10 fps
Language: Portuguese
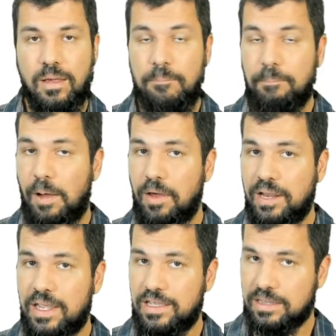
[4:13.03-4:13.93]

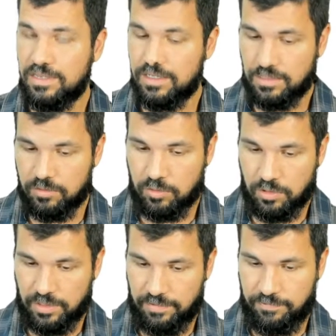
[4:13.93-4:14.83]
Porém, entretanto,
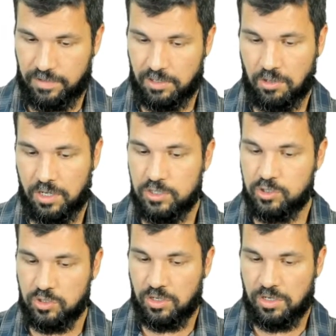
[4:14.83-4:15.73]
todavia,
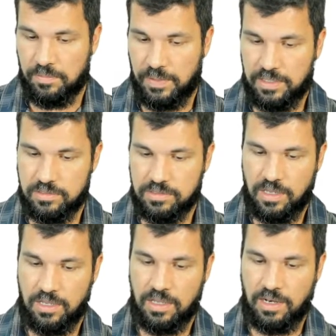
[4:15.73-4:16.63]
nós homens,
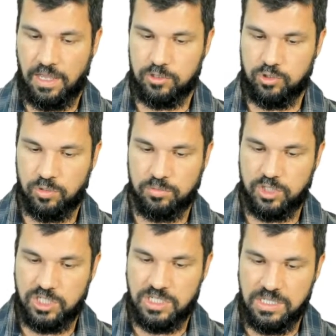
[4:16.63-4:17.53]
né, somos
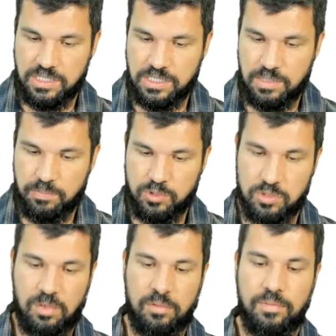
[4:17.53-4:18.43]

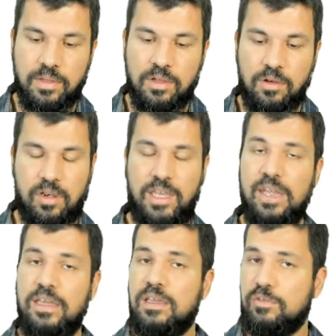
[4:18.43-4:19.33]
XY, ok?